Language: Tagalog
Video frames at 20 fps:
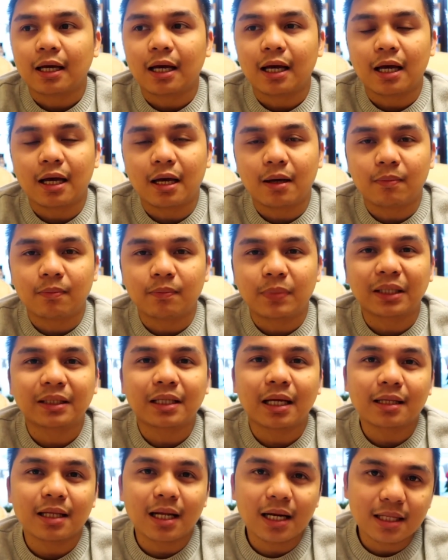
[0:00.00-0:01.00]
um,
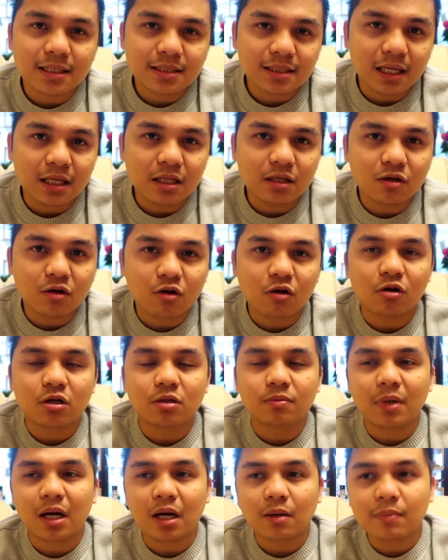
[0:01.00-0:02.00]
pagdadalan sa inyo
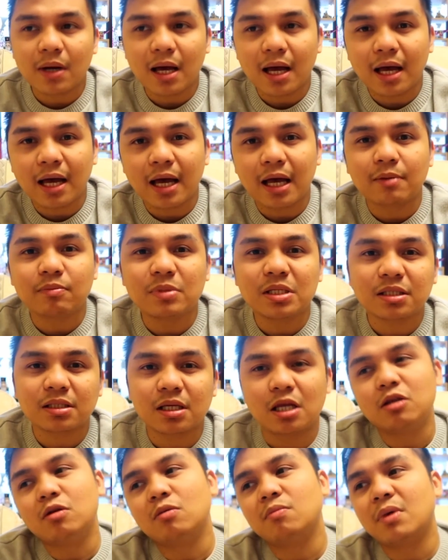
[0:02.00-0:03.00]
yung mga bahay,
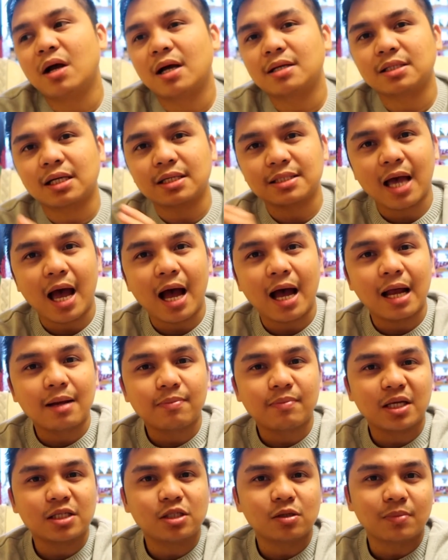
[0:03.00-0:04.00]
minsan yung mga
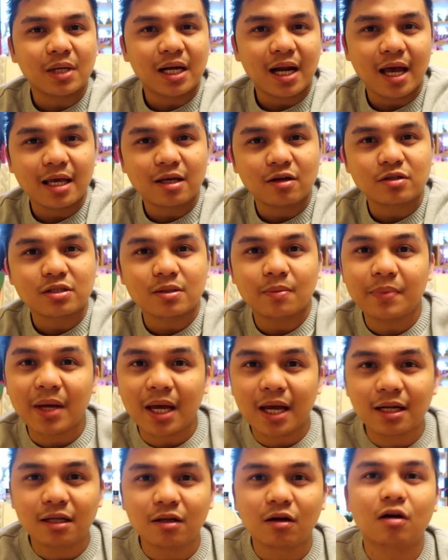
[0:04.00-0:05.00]
saksakan medyo malayo sa
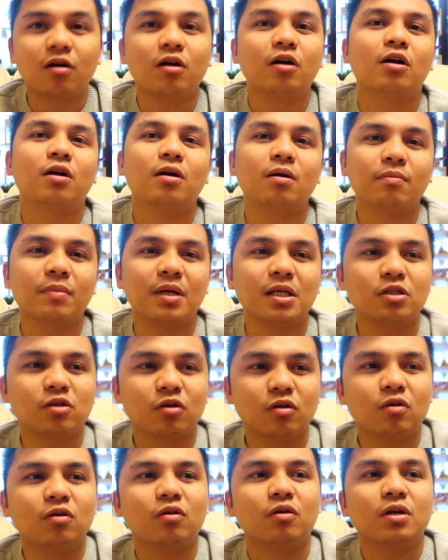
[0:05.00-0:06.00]
bed or
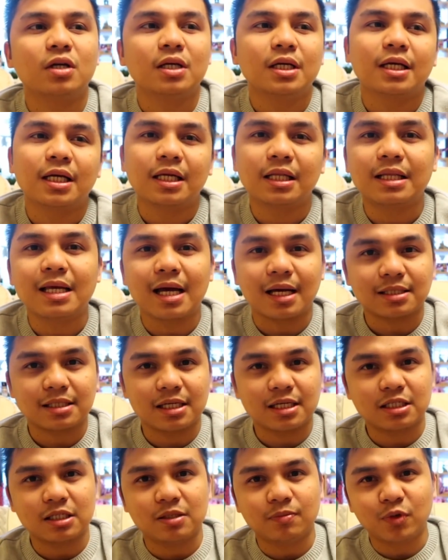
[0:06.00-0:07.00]
medyo hindi
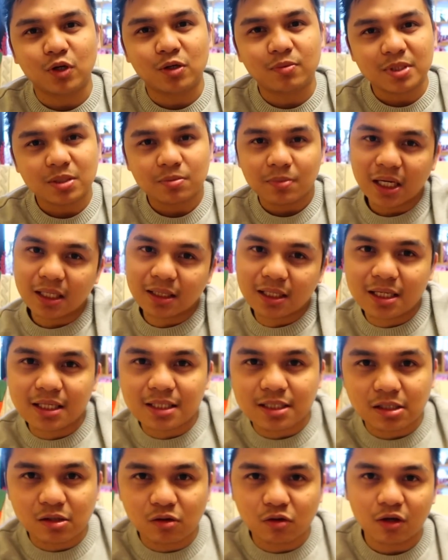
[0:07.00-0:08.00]
accessible, mas maganda
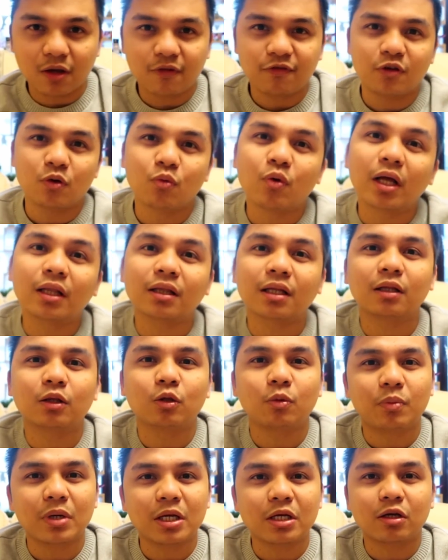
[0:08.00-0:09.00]
na siguro if you wanted
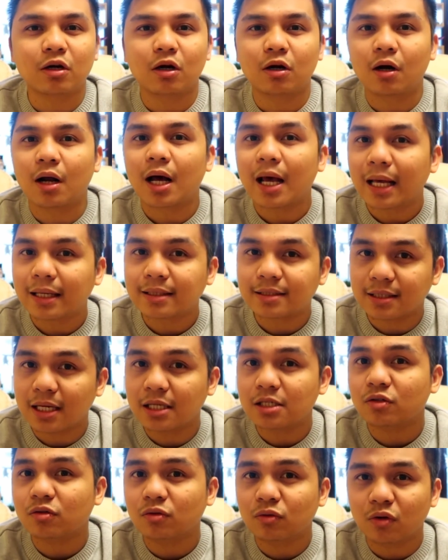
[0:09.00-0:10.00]
to bring your
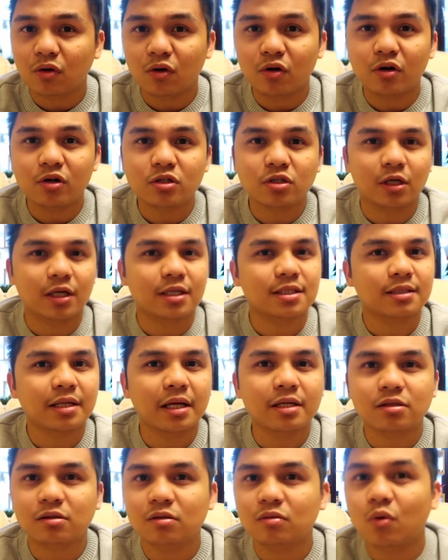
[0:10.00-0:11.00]
extension cords or
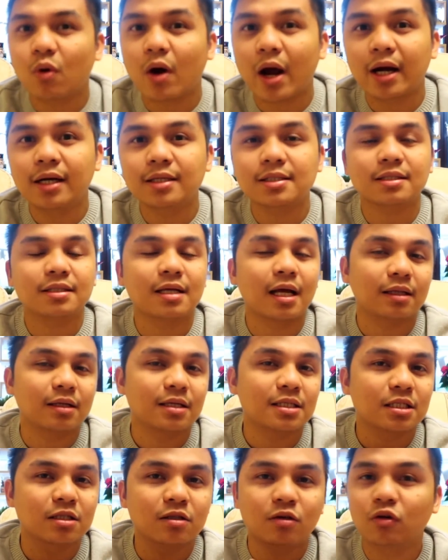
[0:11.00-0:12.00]
extension wires that
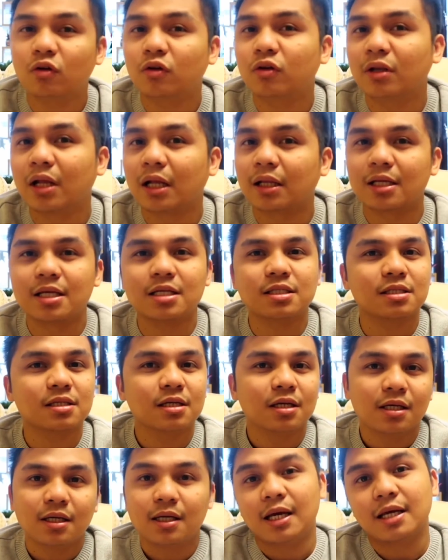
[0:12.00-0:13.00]
is good, that is
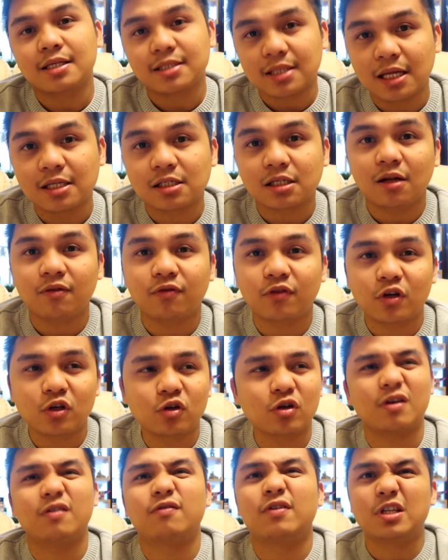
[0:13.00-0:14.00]
essential for
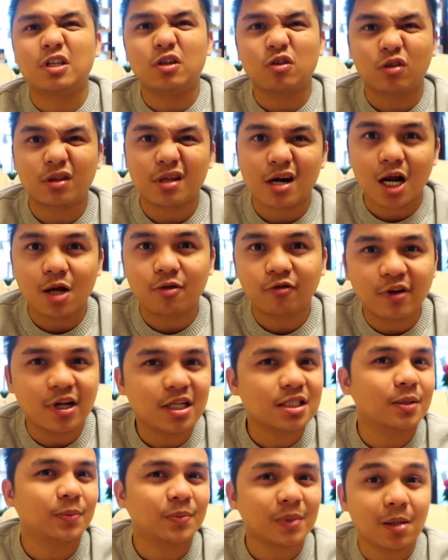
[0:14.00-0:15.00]
you even you travel.
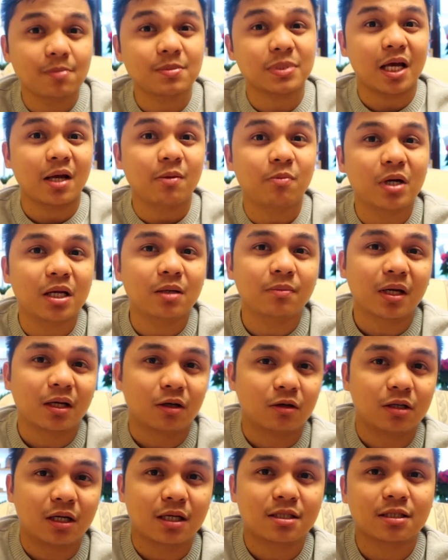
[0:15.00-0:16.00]
Sometimes I bring my
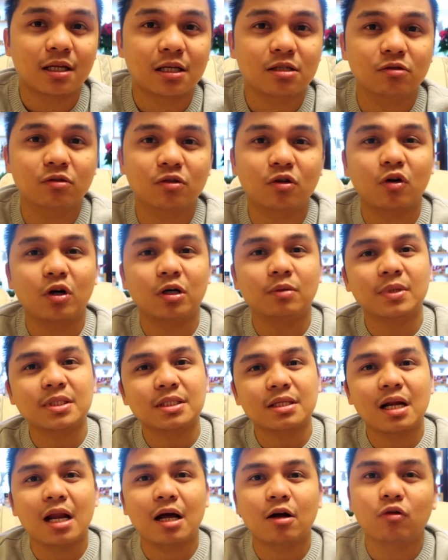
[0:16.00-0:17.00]
own extension cord.
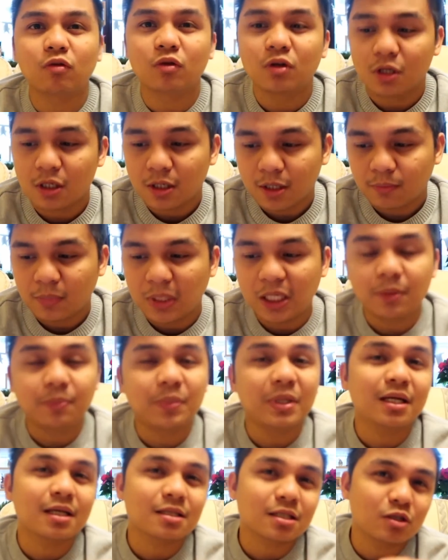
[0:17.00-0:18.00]
Basta lang kung
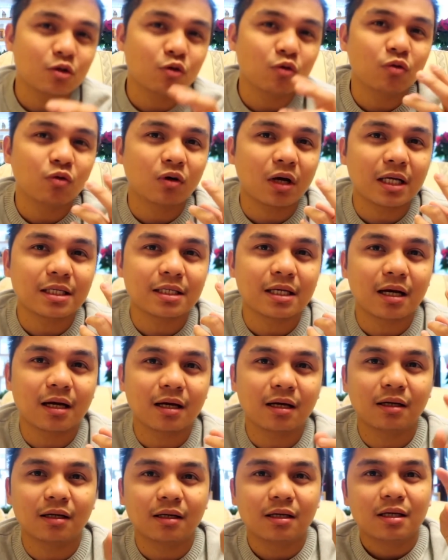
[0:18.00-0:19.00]
Pilipinas yung
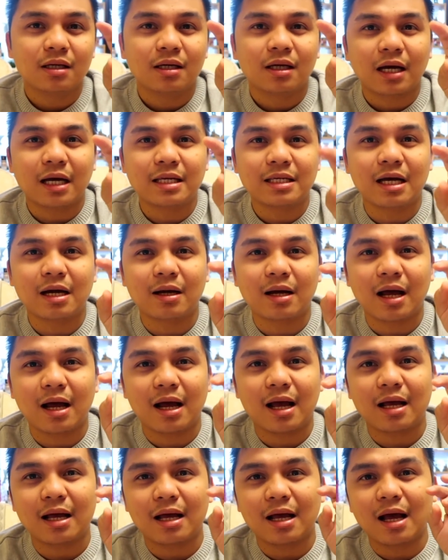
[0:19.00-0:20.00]
kanyang kanyang
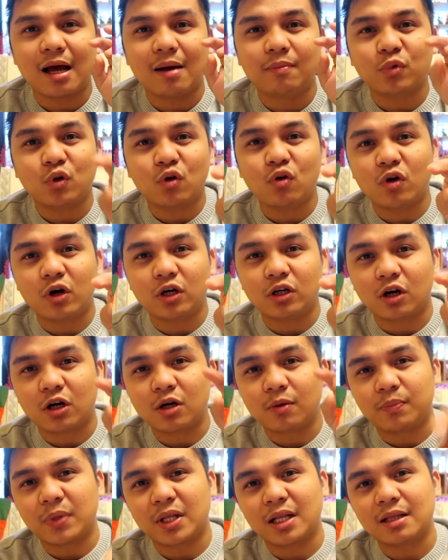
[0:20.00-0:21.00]
um, cord
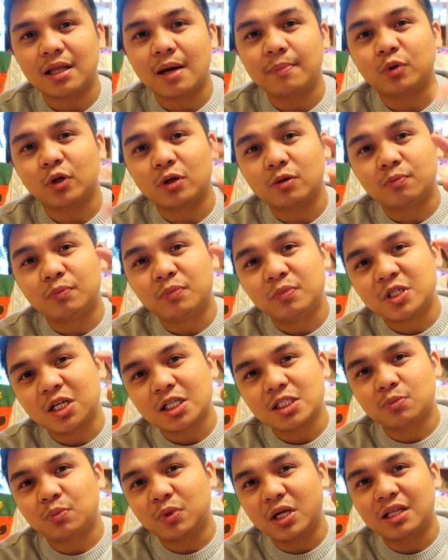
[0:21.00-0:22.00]
or adapter,
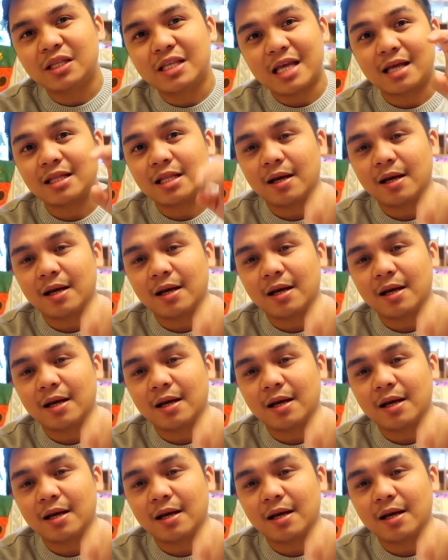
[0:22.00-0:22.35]
just bring the